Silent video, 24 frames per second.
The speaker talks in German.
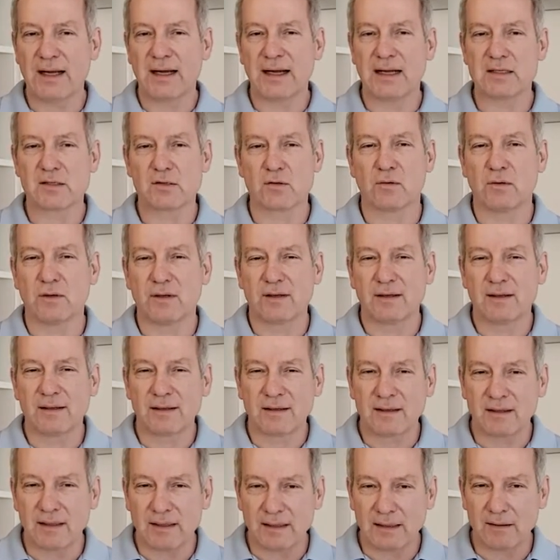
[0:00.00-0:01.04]
also
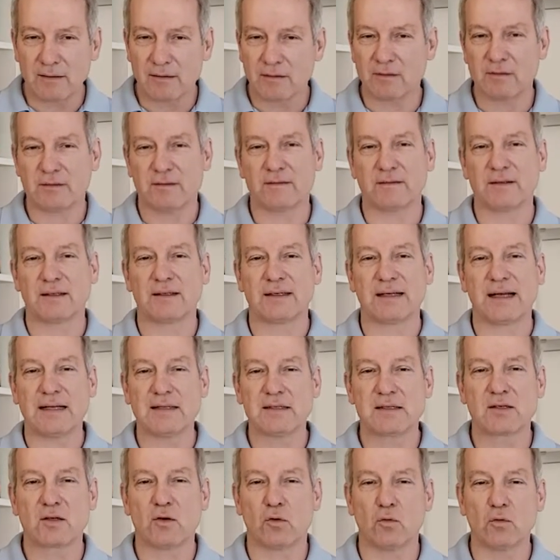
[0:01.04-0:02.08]

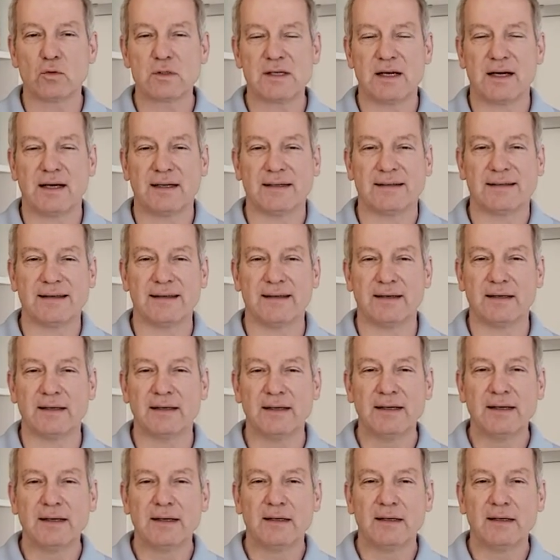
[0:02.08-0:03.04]
ganz großartige